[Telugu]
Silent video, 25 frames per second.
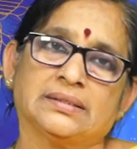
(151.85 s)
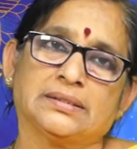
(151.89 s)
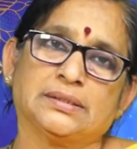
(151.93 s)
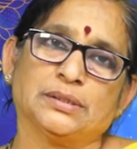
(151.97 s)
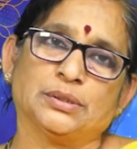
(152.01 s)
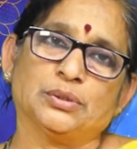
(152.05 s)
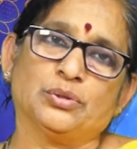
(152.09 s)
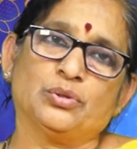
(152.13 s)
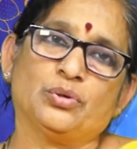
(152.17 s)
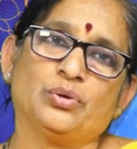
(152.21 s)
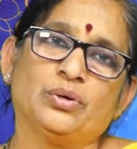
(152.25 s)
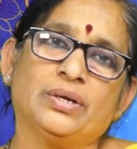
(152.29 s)

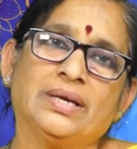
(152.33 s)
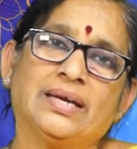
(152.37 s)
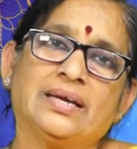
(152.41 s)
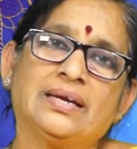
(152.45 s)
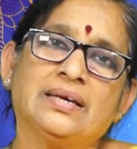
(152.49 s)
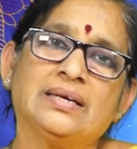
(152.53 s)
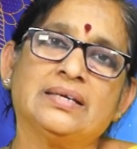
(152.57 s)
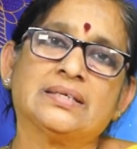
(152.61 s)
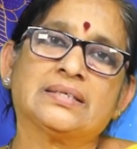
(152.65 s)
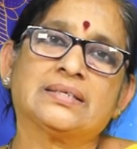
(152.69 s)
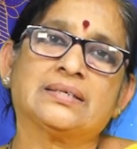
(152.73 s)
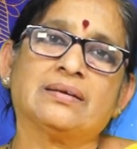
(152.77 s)

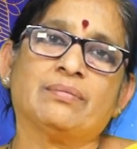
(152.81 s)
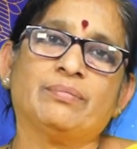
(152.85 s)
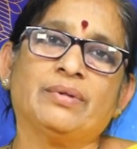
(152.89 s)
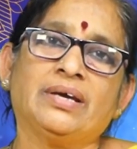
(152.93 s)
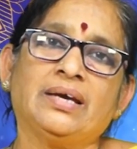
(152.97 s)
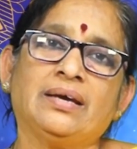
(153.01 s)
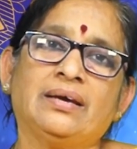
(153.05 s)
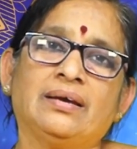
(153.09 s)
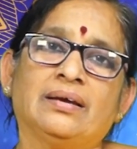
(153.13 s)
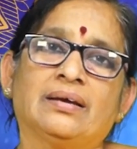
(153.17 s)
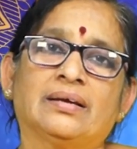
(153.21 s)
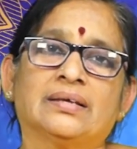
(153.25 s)
చంద్రునికి
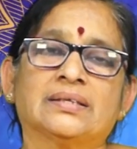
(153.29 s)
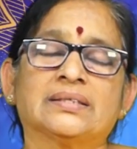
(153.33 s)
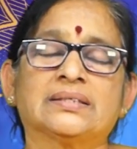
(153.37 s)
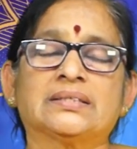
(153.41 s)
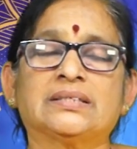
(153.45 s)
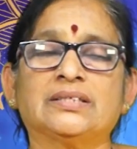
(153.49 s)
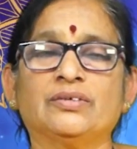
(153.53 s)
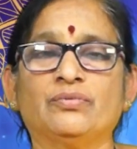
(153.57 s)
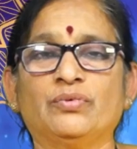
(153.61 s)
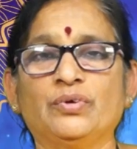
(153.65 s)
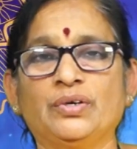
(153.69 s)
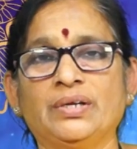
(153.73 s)
ఇష్టమే
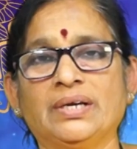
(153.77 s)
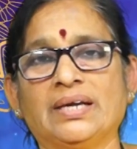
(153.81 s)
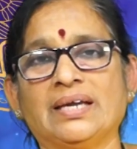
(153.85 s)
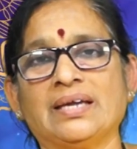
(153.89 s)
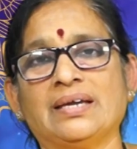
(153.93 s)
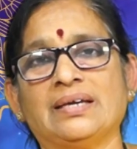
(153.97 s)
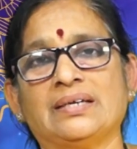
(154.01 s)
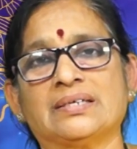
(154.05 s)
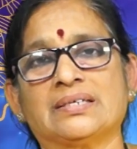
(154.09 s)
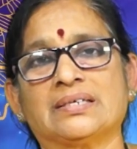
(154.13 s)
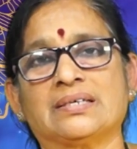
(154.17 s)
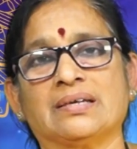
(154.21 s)

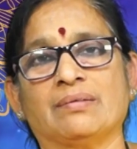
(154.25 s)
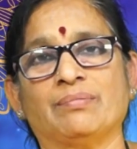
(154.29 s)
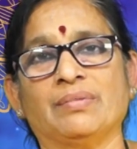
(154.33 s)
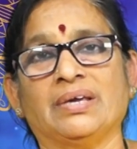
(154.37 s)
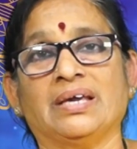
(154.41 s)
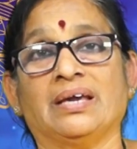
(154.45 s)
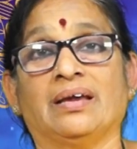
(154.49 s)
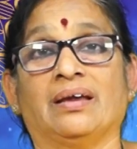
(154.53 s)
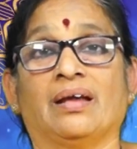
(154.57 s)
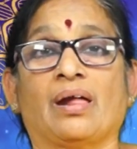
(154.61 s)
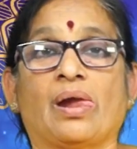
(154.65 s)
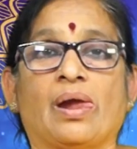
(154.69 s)
శివునికి
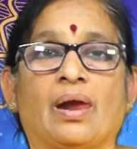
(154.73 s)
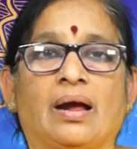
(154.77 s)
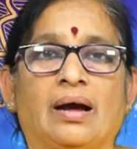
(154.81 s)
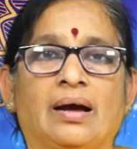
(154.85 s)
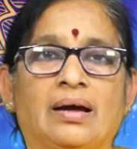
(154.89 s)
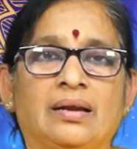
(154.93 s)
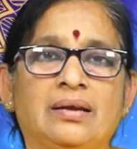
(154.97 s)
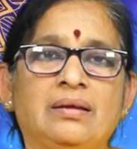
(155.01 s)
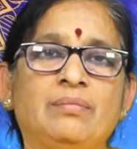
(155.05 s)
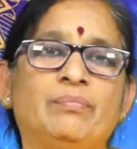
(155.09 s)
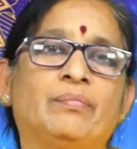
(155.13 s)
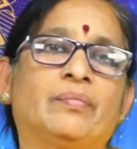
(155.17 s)
ఇష్టమే
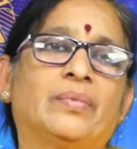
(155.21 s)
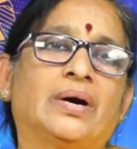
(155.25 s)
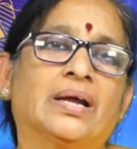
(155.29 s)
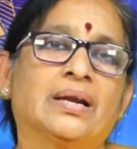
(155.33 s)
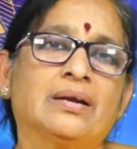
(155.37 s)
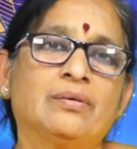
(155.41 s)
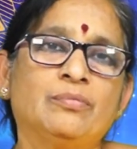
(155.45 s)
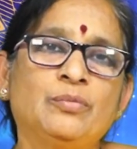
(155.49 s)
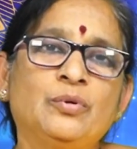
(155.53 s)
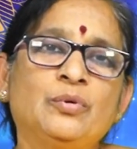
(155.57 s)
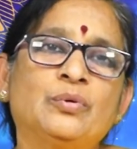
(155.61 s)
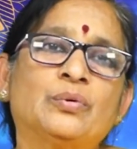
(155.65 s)
అని
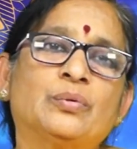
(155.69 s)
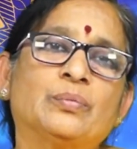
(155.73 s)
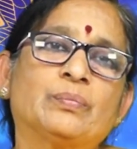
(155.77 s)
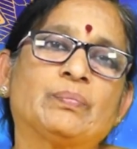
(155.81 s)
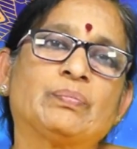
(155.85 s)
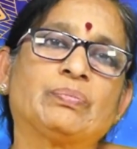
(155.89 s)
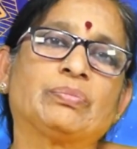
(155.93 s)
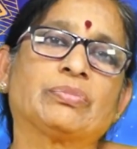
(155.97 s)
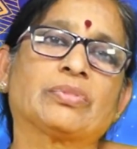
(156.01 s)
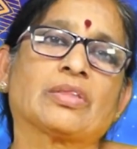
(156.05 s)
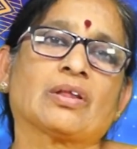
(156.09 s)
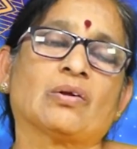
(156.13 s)
మనము
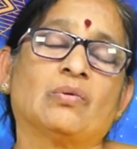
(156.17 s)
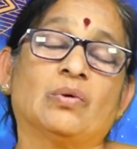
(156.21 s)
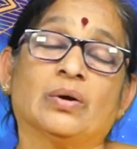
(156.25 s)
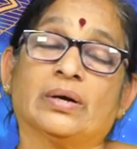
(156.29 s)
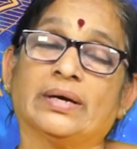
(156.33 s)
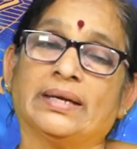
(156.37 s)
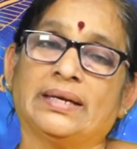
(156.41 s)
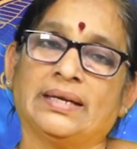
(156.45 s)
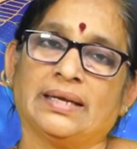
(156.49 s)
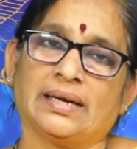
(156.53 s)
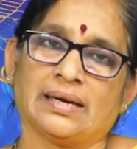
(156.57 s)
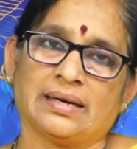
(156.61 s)

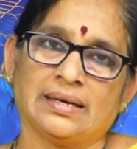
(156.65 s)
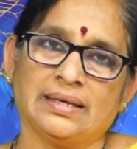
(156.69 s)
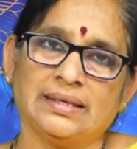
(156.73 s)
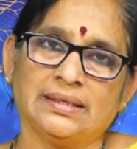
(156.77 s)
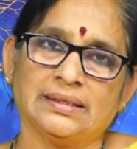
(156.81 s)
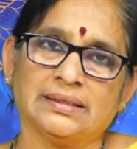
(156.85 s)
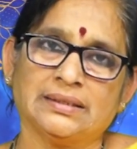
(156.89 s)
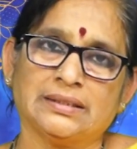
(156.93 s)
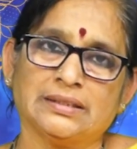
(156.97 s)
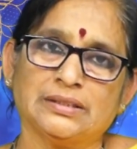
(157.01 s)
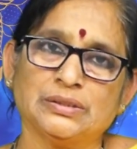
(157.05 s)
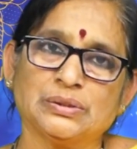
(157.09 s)
ఒక
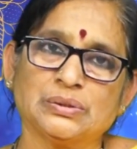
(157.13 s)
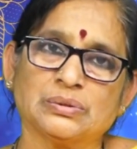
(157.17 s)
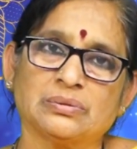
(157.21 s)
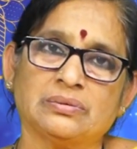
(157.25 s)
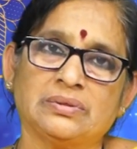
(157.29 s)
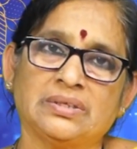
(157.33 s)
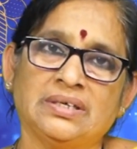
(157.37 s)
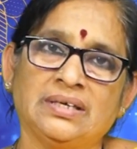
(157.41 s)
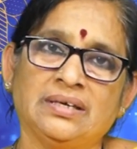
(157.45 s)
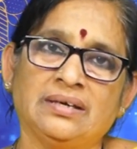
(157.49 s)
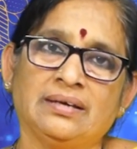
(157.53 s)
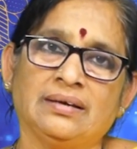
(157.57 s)
నిర్ణయం
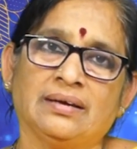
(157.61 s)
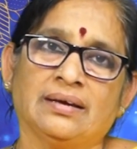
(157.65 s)
తీసుకుని